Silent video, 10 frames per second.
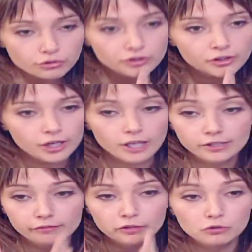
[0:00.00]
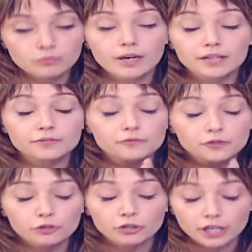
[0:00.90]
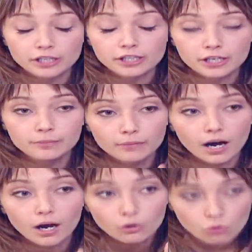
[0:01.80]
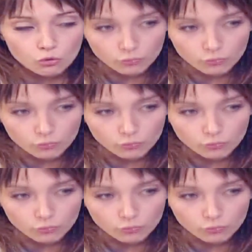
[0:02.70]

искать свою мать. Все, я не могу